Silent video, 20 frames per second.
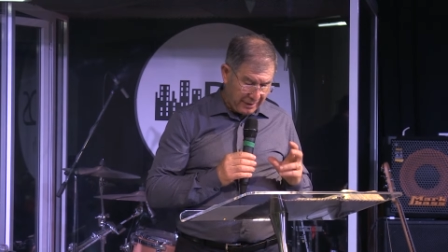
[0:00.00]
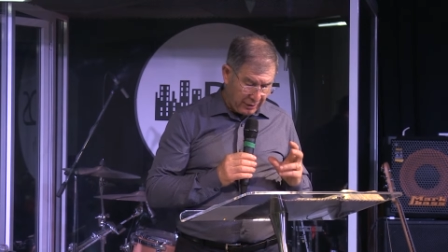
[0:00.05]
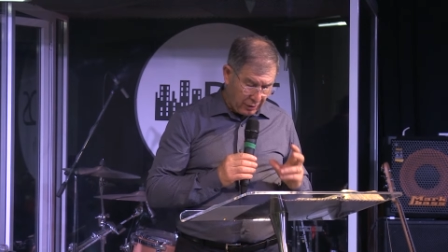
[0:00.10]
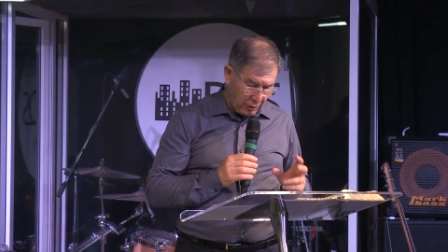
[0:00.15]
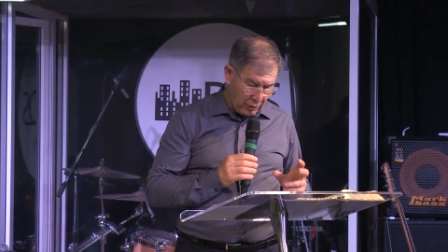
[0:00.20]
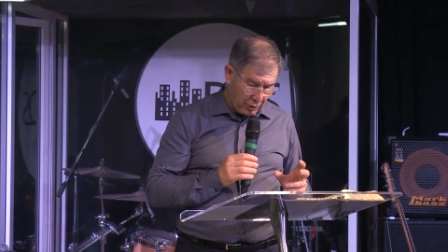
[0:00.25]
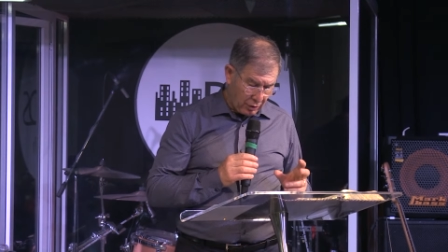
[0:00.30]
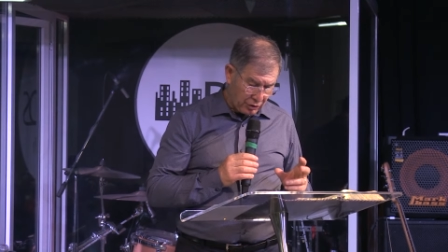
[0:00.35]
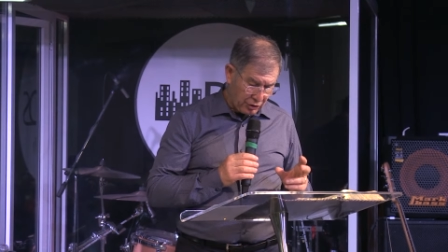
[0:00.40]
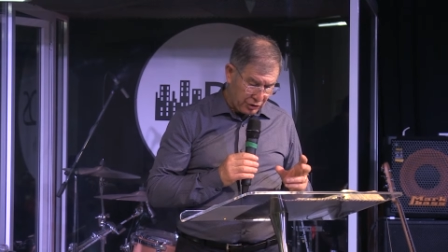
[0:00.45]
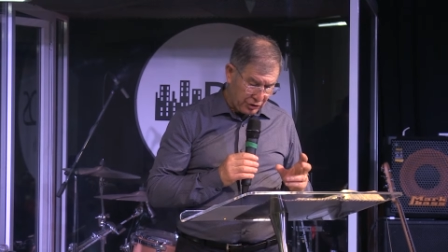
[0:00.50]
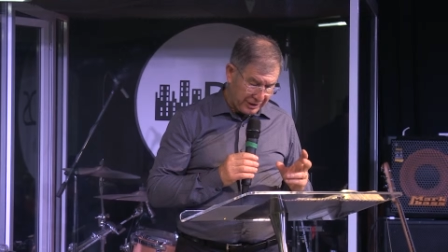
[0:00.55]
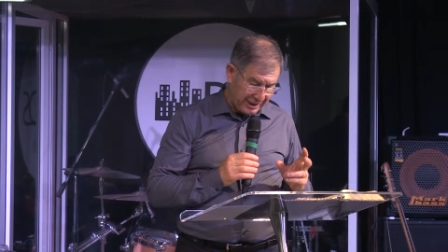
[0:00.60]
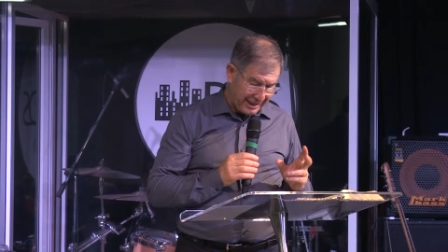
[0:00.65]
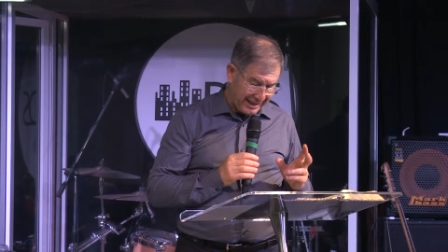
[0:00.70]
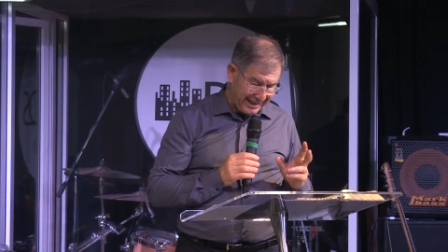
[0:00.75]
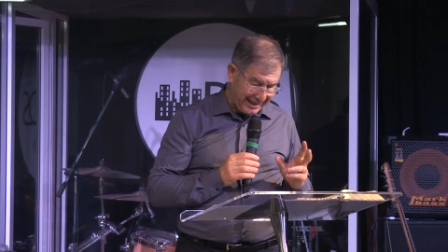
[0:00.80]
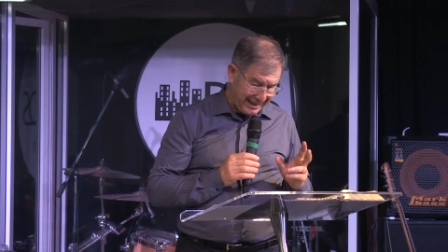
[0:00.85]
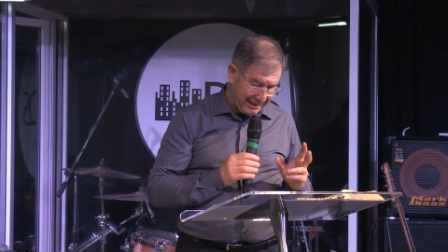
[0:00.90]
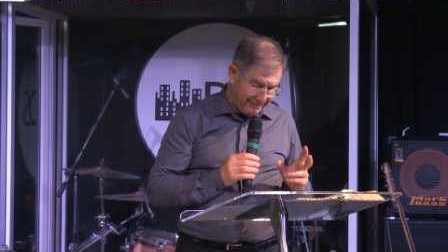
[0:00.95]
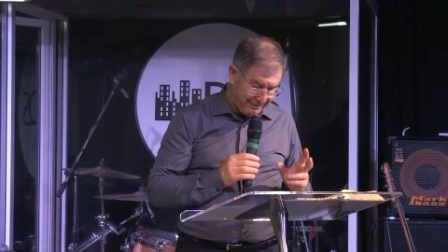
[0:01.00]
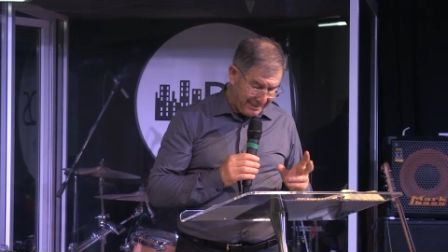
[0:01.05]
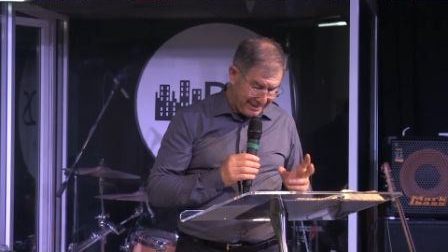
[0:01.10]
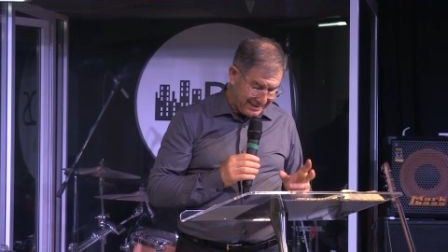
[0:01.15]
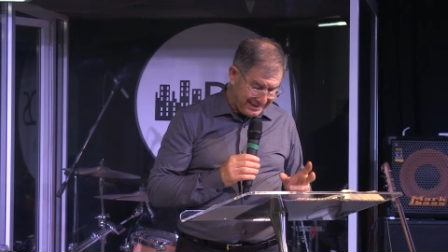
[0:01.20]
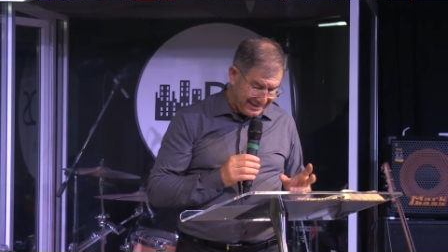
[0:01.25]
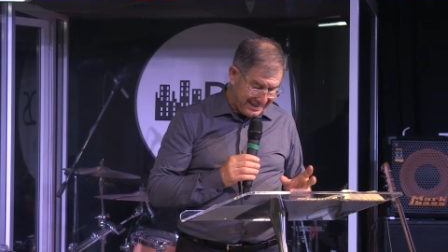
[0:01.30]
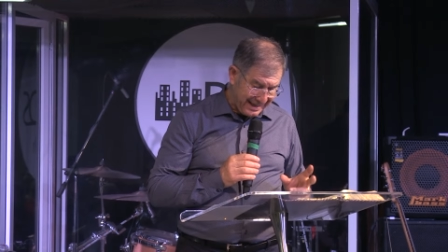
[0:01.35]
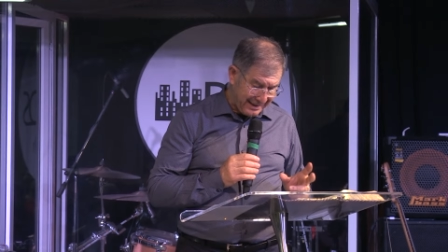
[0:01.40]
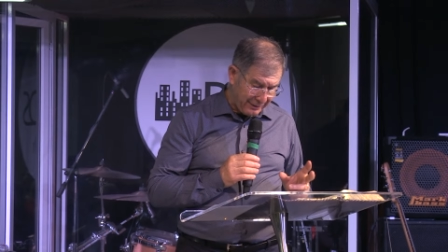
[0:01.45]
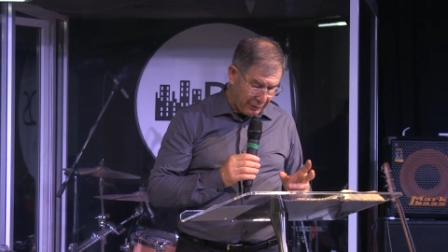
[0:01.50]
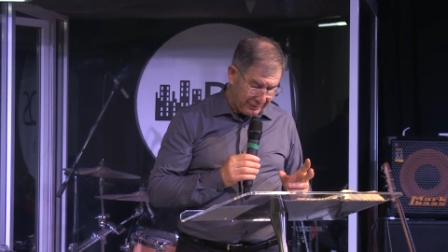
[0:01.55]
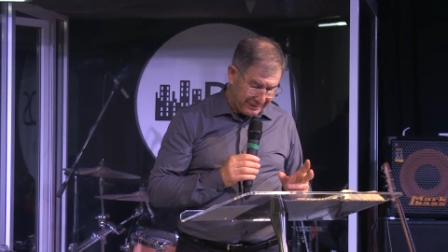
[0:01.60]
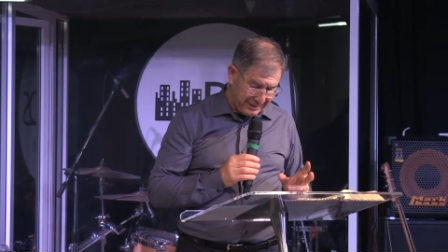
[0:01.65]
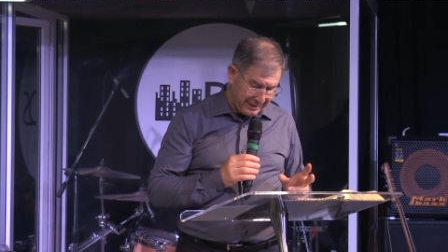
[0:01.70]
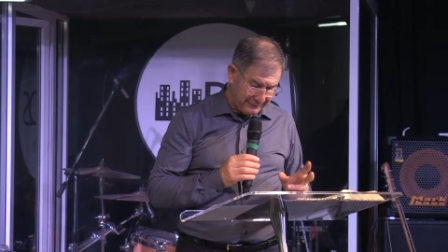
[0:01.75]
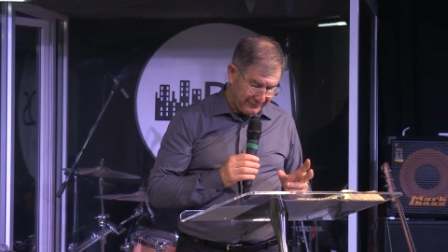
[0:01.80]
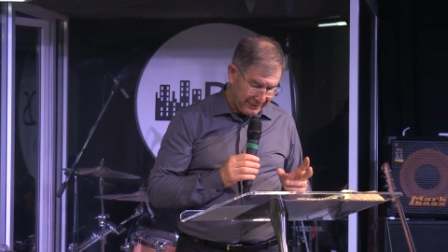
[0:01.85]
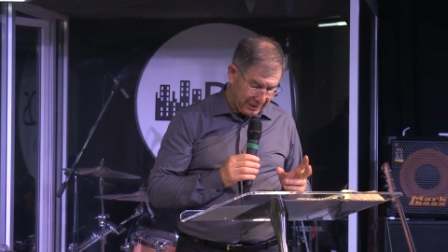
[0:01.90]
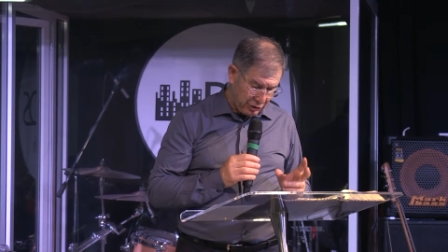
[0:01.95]
conoscere il mistero
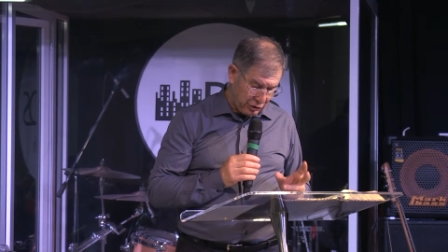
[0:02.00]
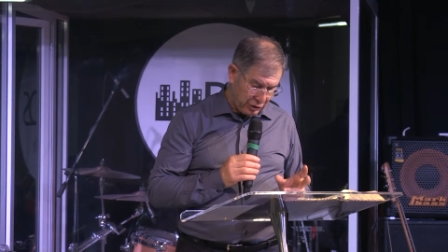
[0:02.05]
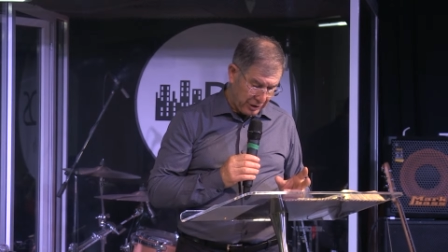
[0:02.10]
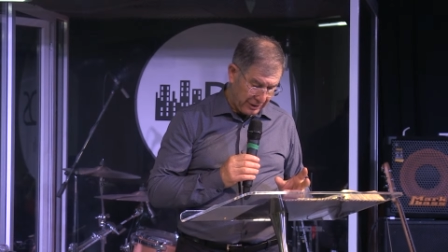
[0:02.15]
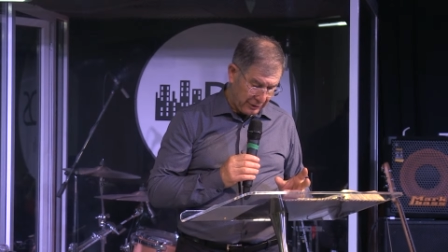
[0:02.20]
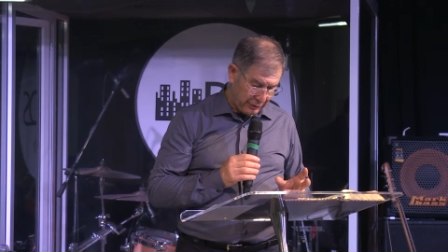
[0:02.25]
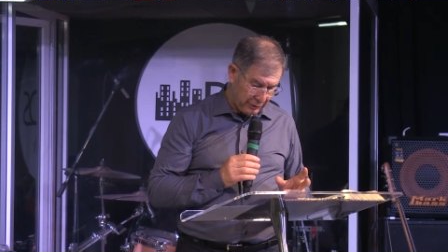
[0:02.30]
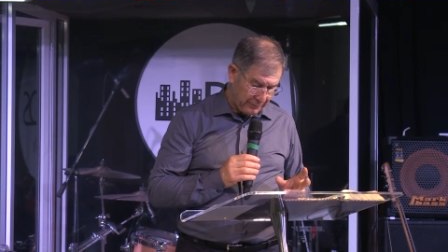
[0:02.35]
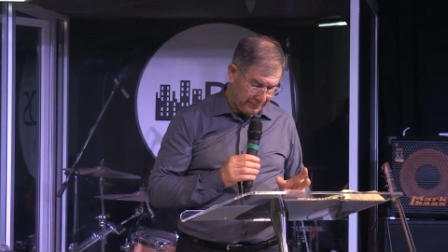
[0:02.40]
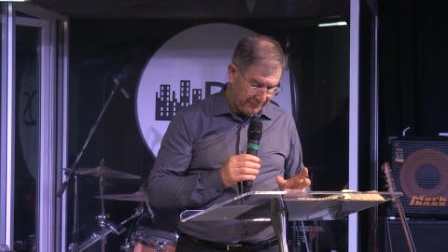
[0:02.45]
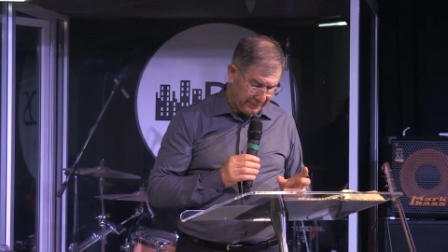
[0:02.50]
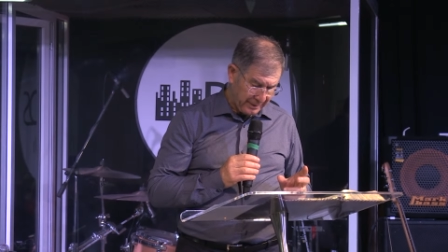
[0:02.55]
del Vangelo,